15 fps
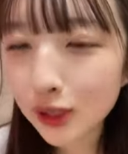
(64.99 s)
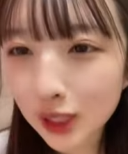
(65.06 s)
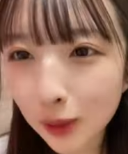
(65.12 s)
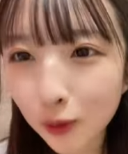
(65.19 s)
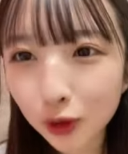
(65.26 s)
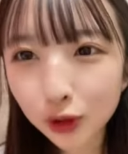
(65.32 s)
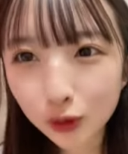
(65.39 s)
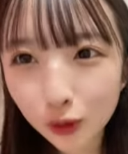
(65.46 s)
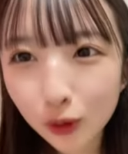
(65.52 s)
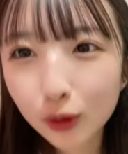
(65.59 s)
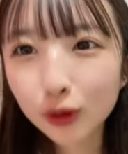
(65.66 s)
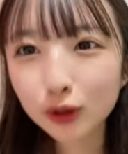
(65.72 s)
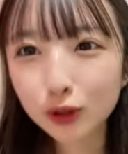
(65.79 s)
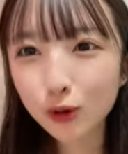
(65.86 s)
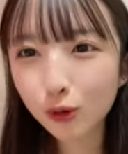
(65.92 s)
したものを
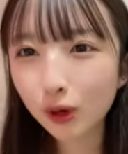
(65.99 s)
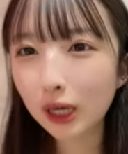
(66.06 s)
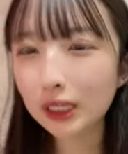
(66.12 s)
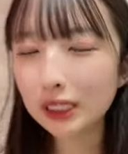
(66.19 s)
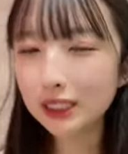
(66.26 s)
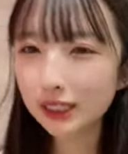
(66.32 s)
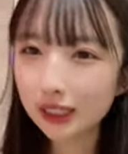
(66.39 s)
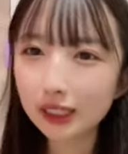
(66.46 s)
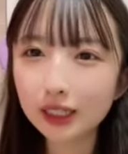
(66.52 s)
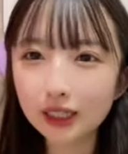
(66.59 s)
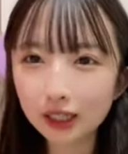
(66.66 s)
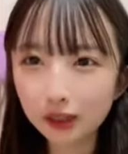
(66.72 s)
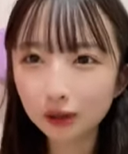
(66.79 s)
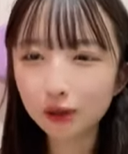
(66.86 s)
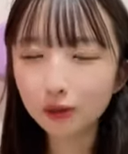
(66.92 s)
紹介していき
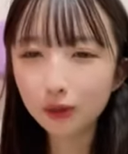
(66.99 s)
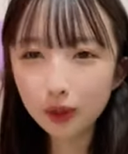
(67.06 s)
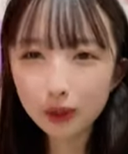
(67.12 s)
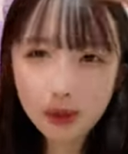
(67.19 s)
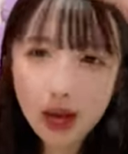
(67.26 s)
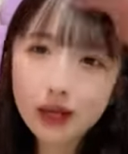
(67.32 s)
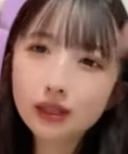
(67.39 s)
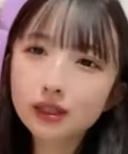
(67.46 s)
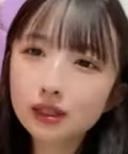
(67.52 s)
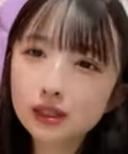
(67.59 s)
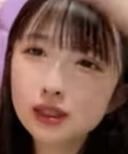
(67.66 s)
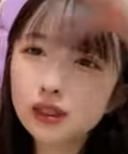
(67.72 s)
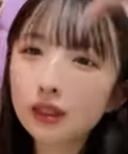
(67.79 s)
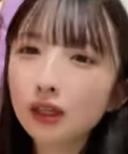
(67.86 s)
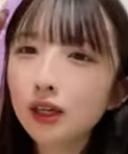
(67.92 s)
たいと思いま
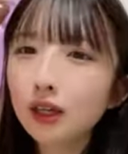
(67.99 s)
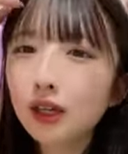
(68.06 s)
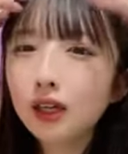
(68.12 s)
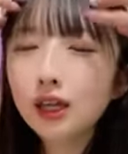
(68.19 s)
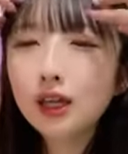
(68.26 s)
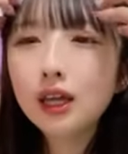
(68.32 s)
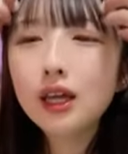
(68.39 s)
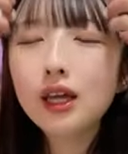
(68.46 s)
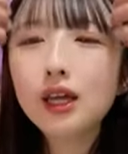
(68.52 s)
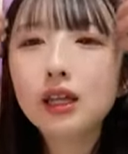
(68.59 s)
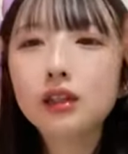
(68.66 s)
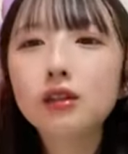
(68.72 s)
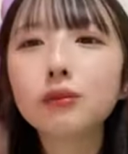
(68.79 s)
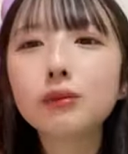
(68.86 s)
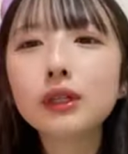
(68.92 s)
す
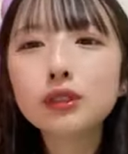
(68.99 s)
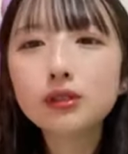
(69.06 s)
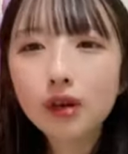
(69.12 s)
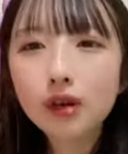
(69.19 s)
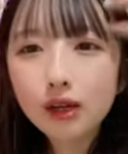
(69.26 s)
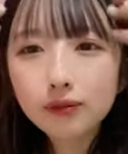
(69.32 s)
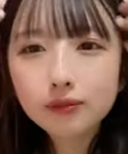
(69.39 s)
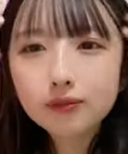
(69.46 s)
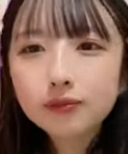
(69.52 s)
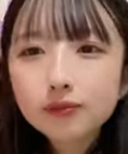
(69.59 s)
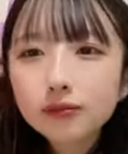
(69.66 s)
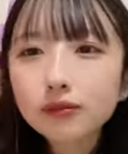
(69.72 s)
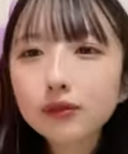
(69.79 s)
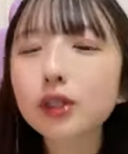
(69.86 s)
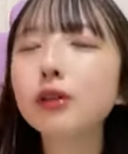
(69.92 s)
えっ、とまずは
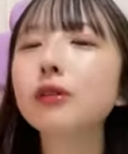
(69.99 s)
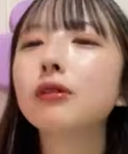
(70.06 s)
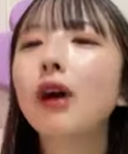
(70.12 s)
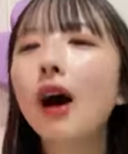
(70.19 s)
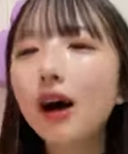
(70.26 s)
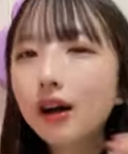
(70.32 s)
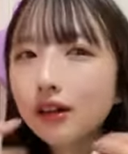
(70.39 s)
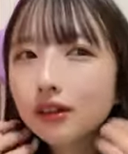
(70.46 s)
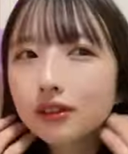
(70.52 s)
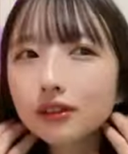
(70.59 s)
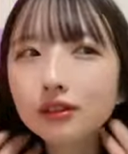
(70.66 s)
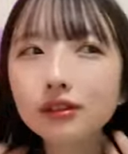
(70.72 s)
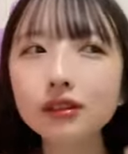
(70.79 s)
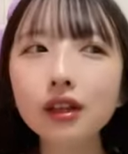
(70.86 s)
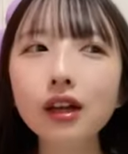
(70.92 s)
今日は
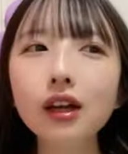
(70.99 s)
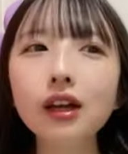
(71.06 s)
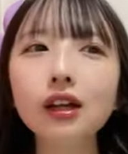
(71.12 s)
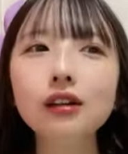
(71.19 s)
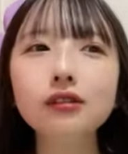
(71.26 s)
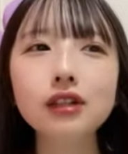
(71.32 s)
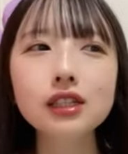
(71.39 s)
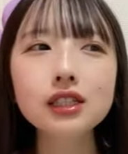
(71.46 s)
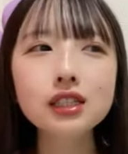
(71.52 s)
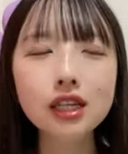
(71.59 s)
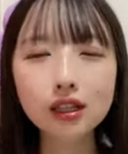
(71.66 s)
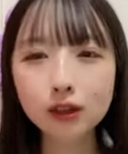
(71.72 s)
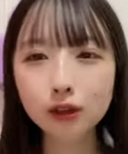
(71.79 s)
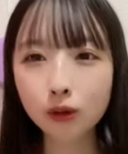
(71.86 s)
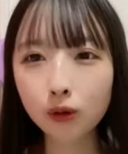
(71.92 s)
ワン
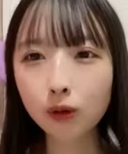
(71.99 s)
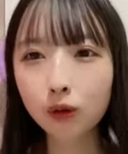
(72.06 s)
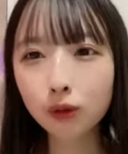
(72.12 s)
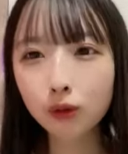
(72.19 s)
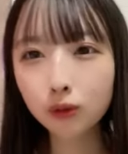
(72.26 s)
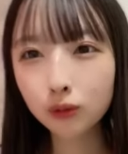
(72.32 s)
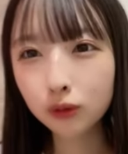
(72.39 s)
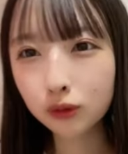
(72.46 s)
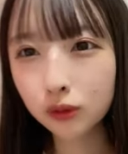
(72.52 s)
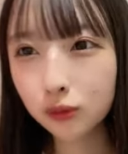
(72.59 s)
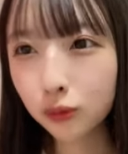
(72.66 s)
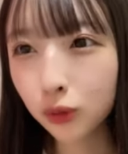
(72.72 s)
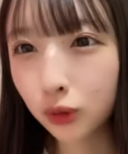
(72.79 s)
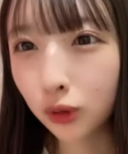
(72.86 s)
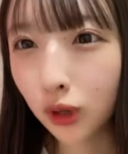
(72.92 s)
ちゃんの
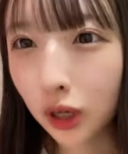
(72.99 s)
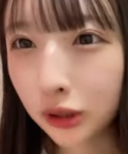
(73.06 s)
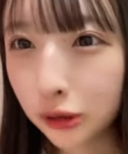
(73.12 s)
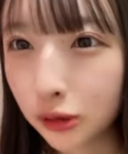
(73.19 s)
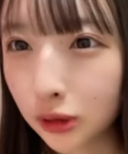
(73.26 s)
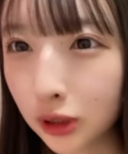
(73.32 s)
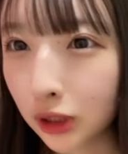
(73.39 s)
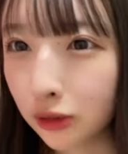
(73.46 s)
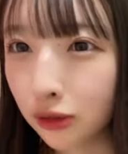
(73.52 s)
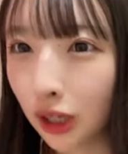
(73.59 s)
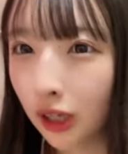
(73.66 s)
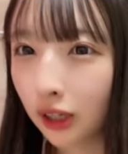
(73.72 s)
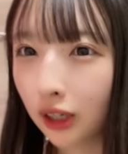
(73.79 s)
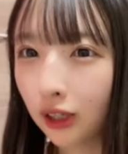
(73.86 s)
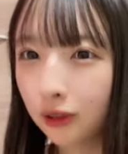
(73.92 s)
ものが売ってるな
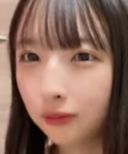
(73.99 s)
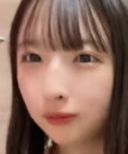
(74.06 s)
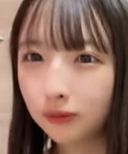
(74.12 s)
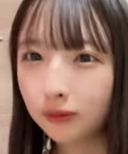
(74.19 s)
んか